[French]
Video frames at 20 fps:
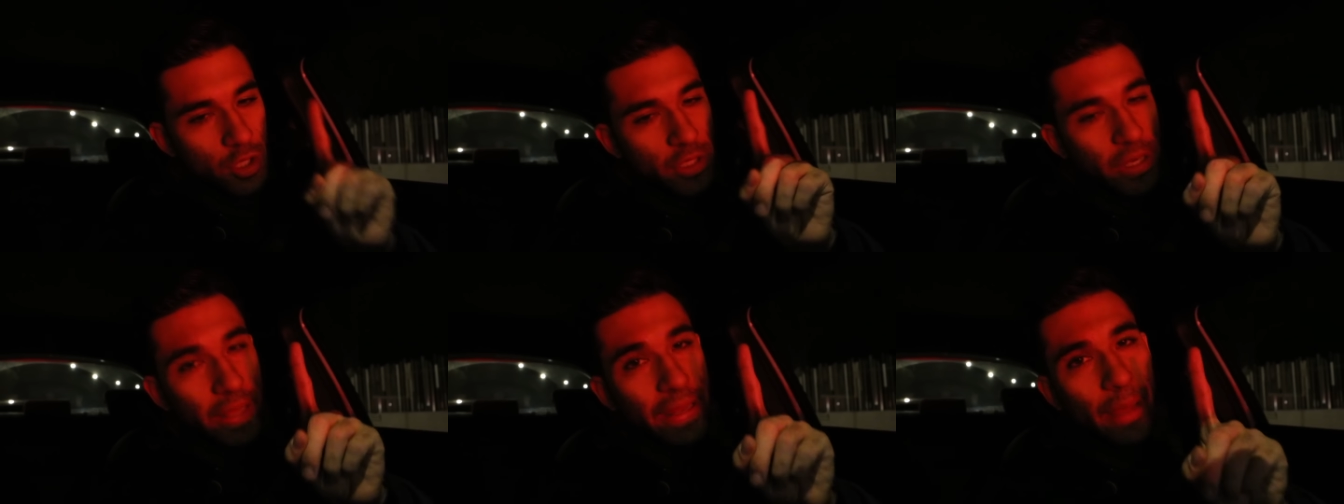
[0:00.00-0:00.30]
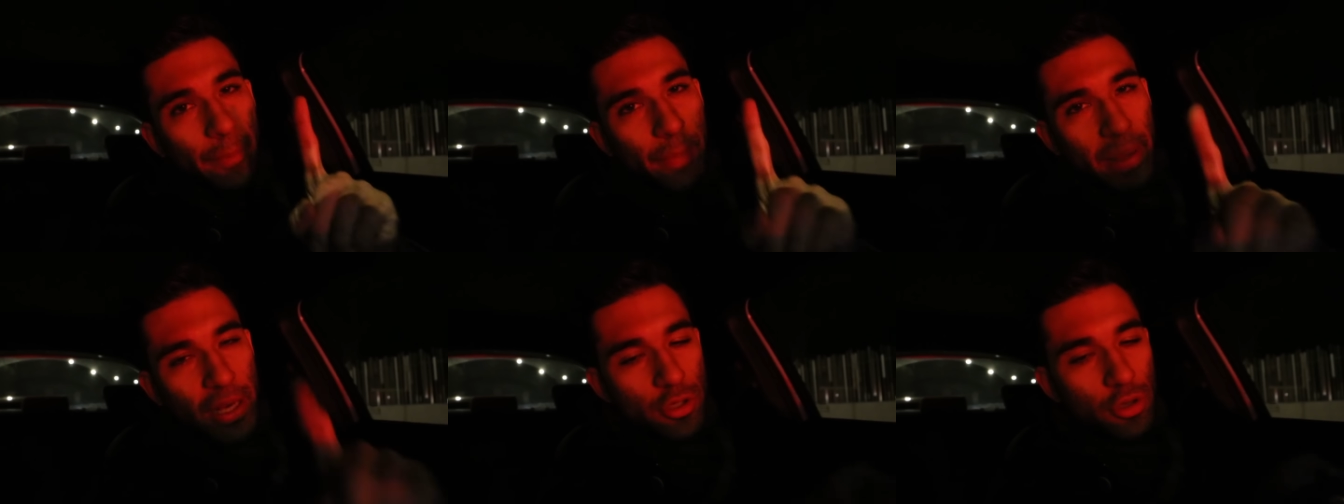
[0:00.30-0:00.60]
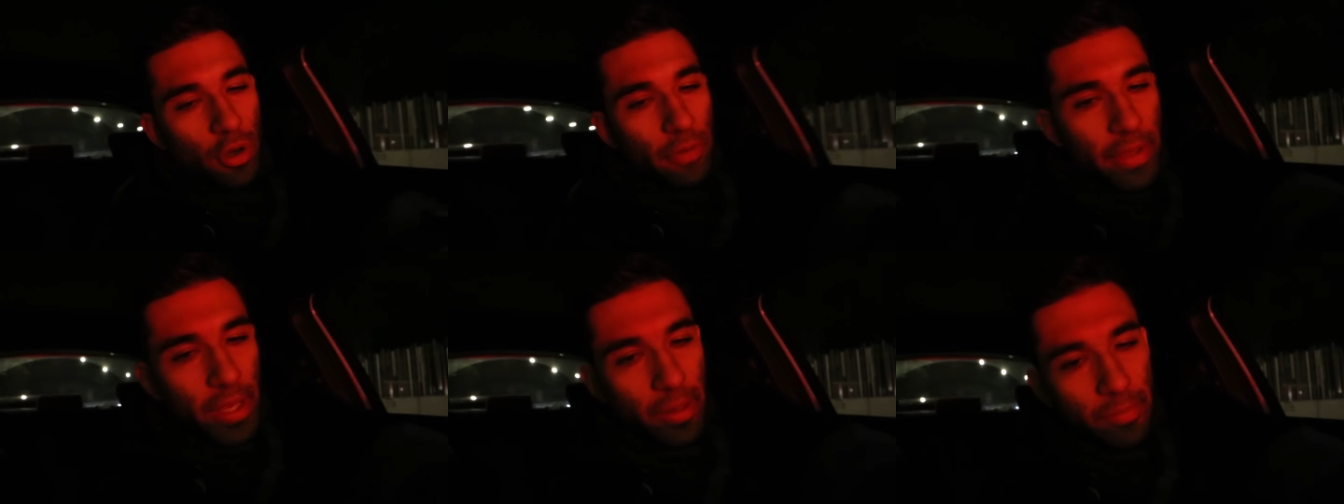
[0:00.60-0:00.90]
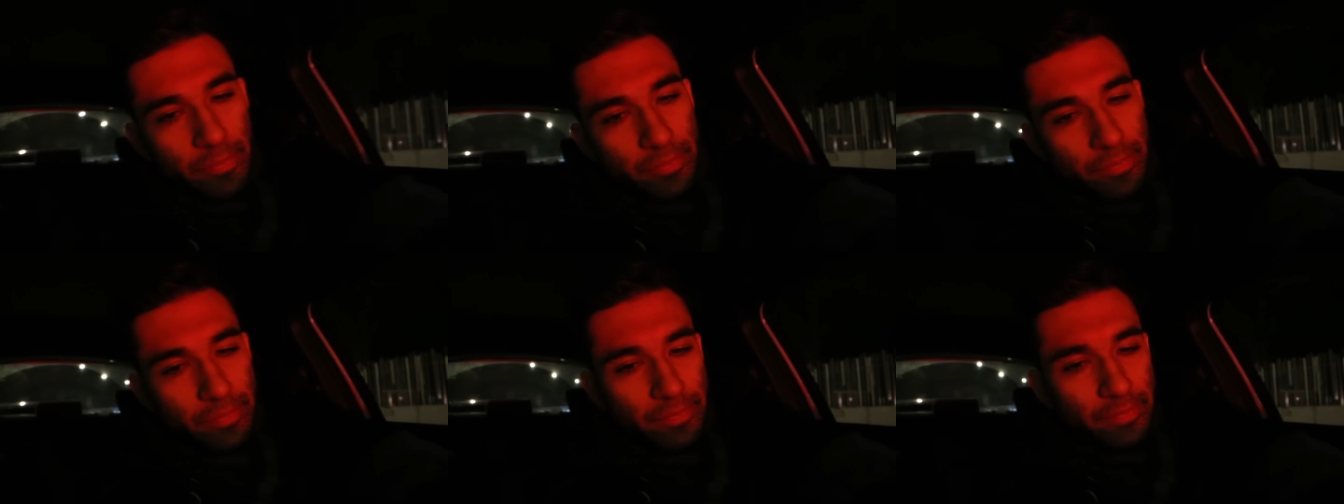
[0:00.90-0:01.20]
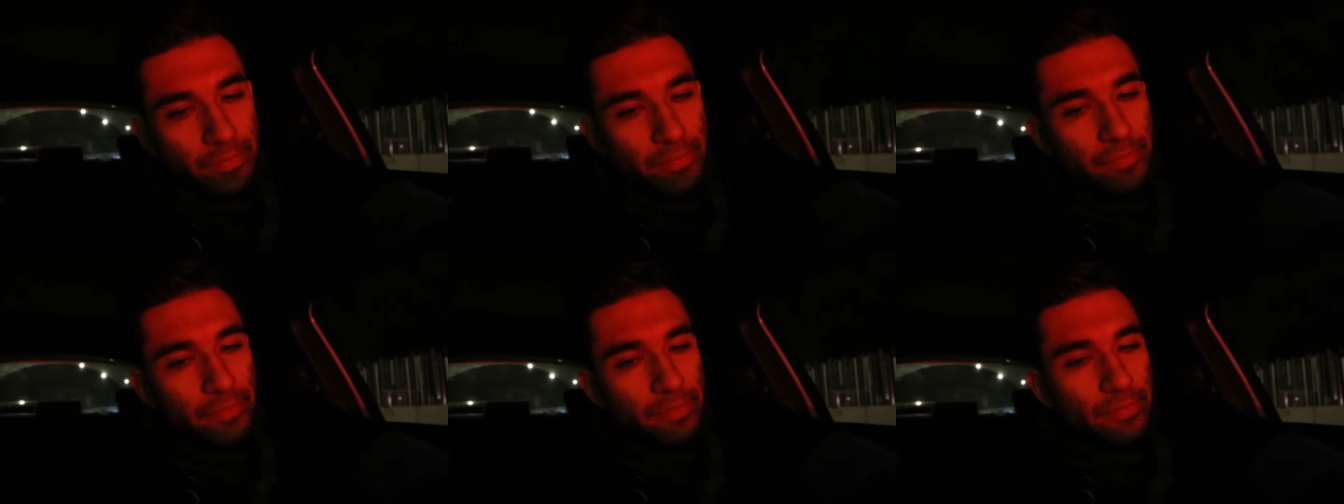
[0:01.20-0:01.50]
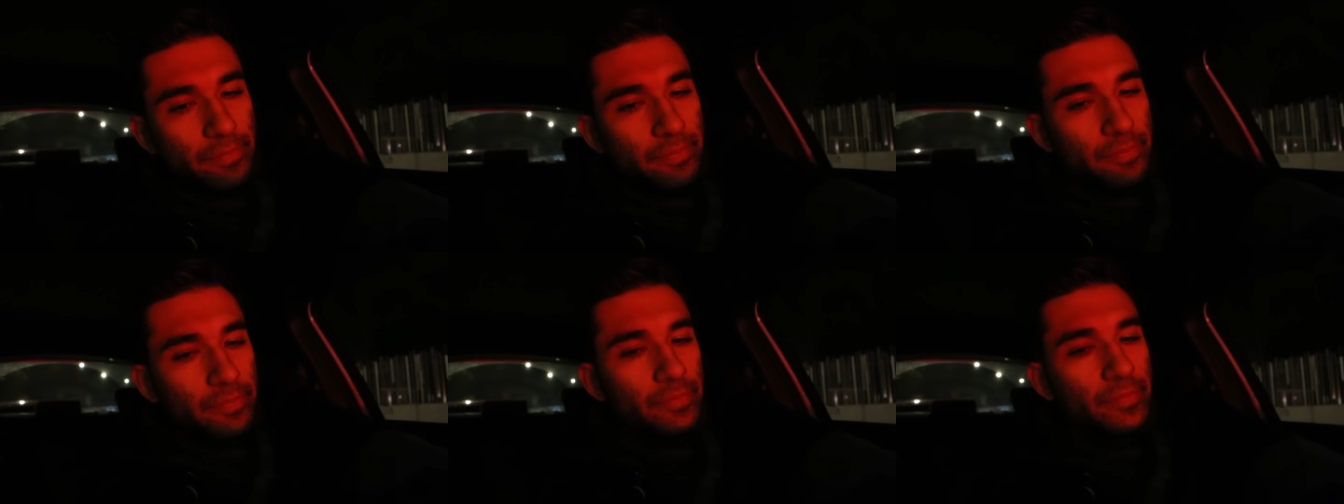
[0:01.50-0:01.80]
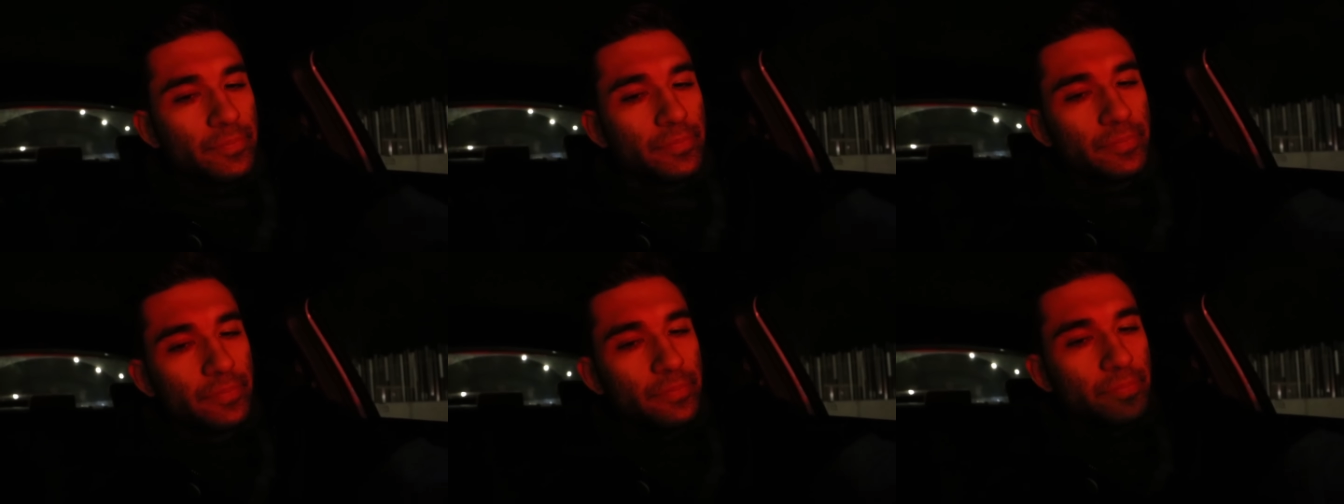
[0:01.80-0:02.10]
J'ai un appel, je
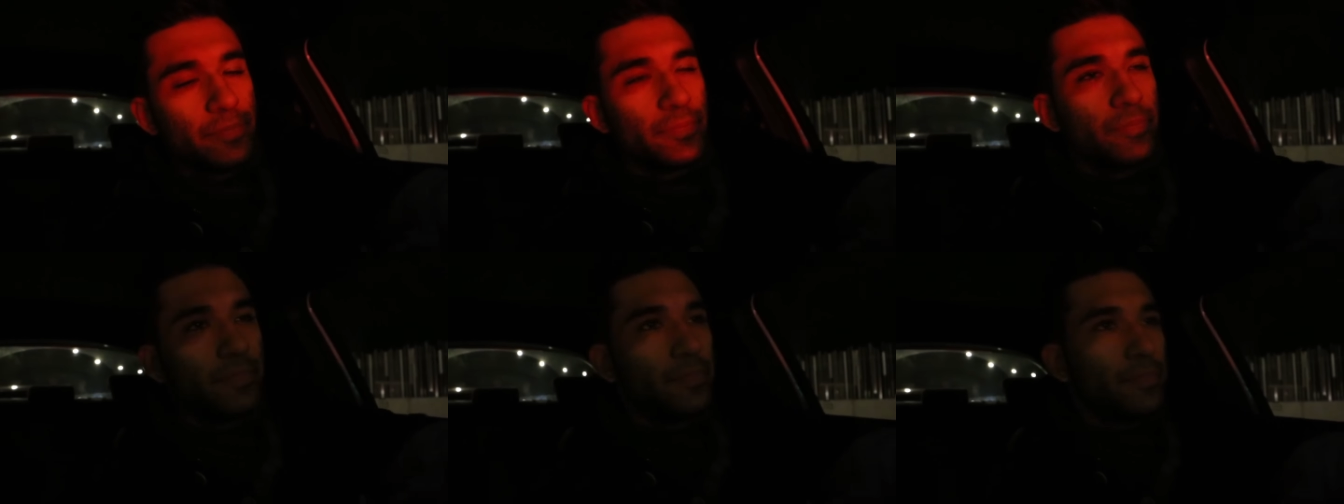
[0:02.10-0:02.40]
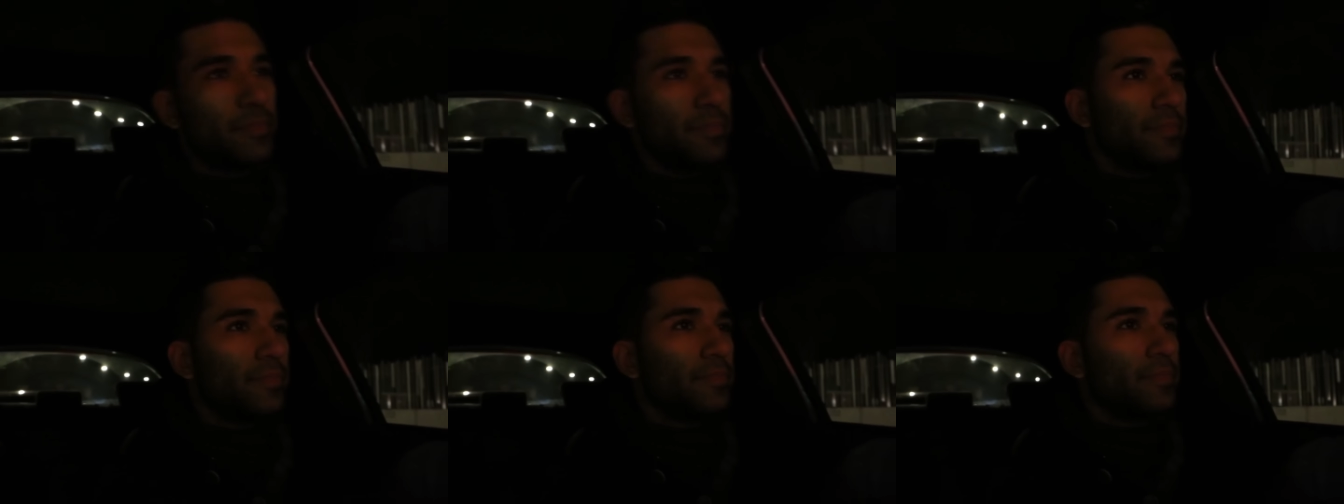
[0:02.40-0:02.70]
reviens.